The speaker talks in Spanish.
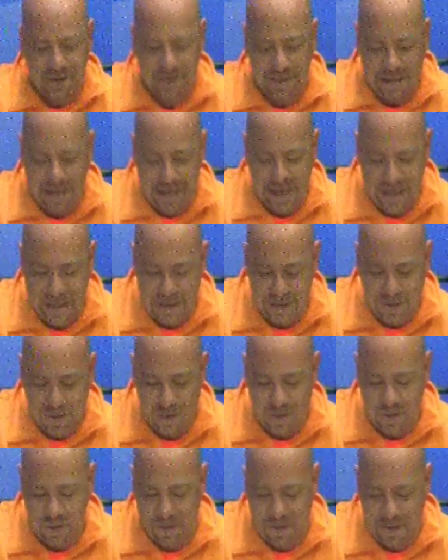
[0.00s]
de
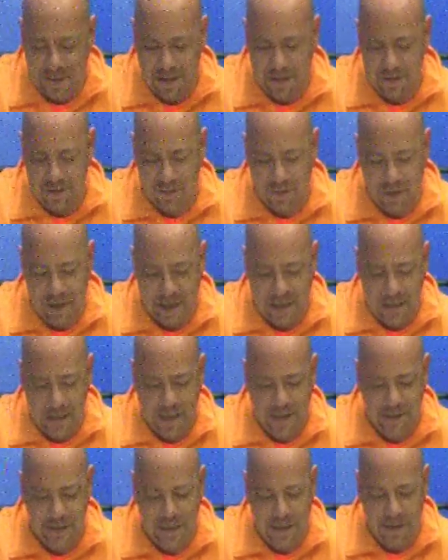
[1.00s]
Jalisco, Tomateros de Culiacán
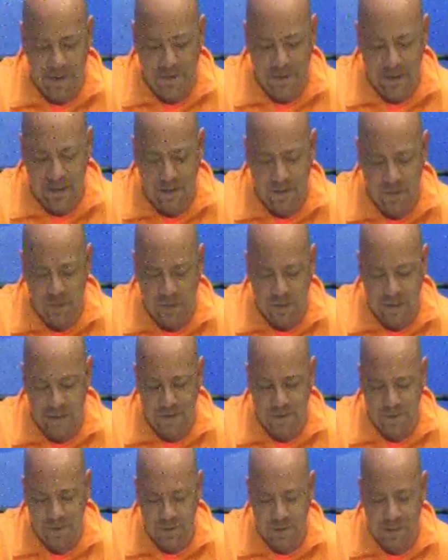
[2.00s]
ante la novena de Sultanes de
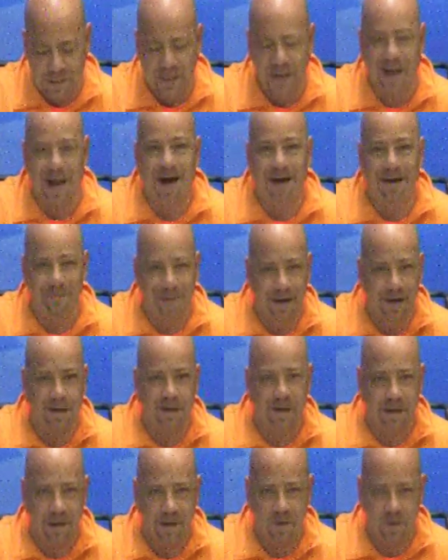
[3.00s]
Monterrey.
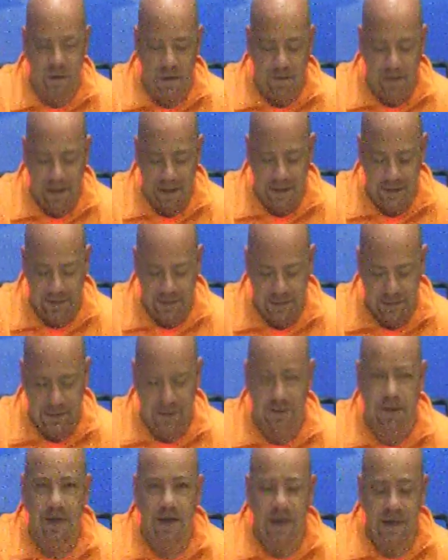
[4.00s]
Abren nuevas
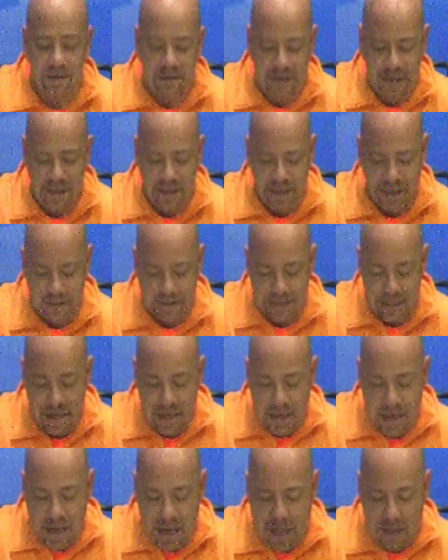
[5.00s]
series.
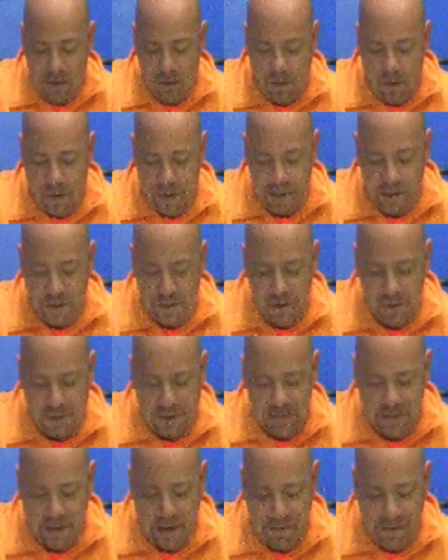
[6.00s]
Algodoneros de
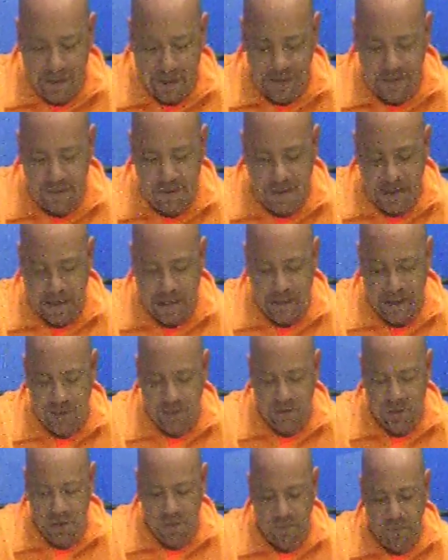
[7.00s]
Guasave recibe a Cañeros
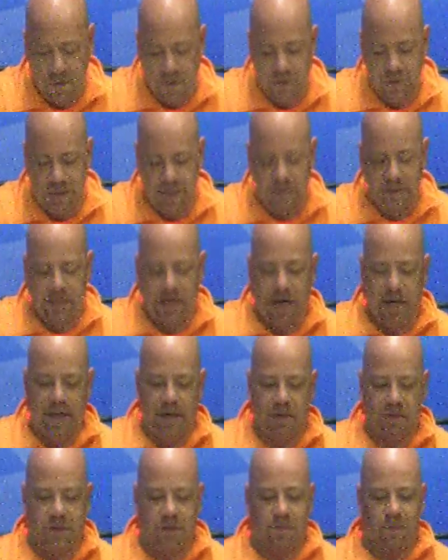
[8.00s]
de los Mochis,
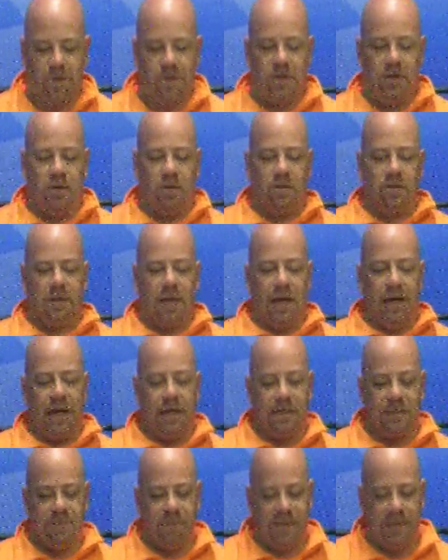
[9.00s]
Naranjeros de Hermosillo contra
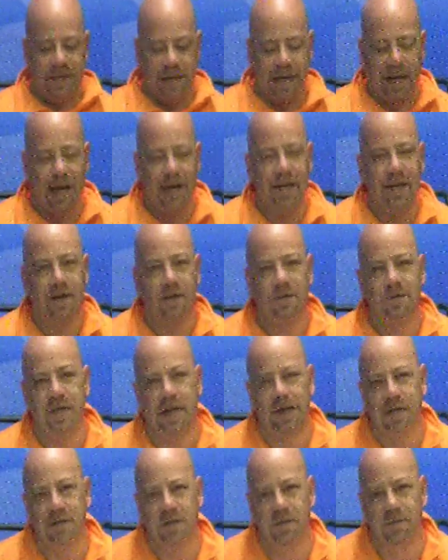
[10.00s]
Águilas de Mexicali, los
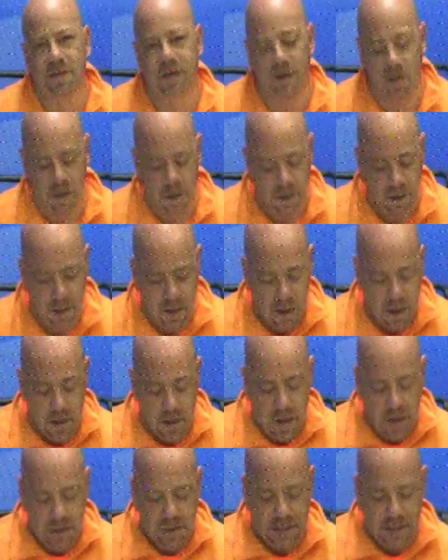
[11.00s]
Yaquis de Obregón
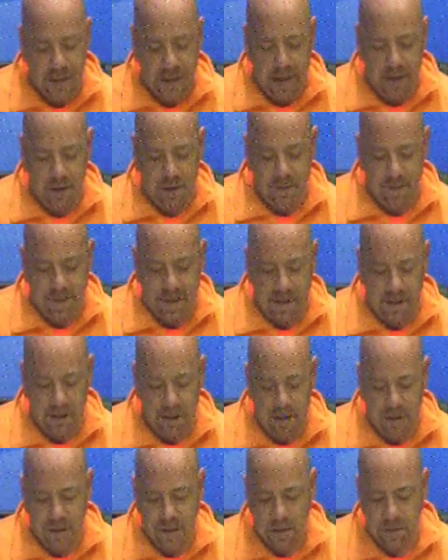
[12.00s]
tendrán partido
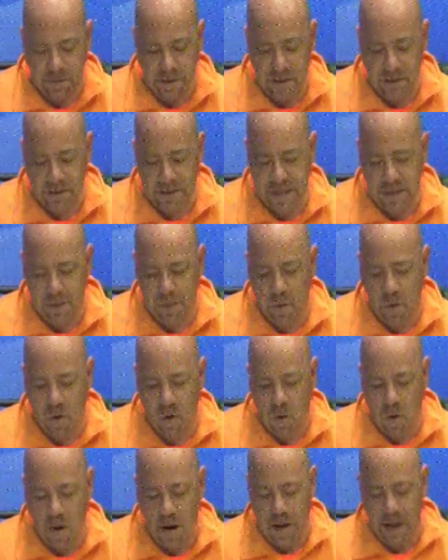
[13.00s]
ante los Mayos de
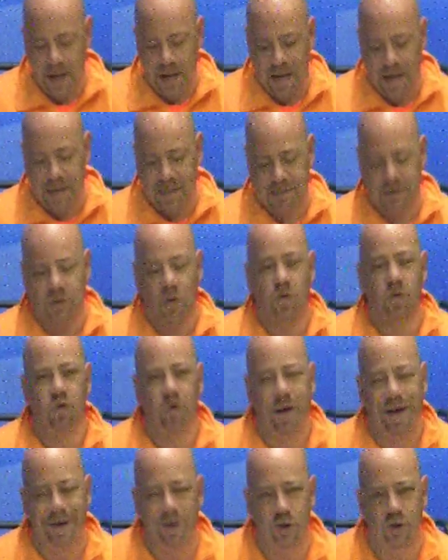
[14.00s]
Navojoa a las 8
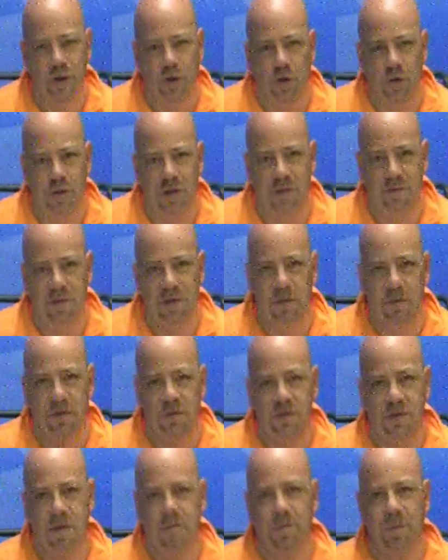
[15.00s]
de la noche con 10 minutos
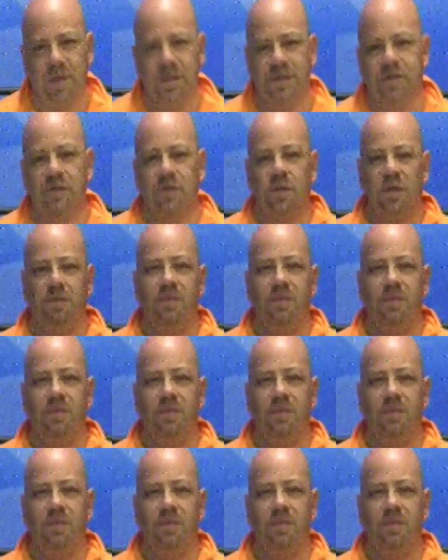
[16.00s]
tiempo del Centro de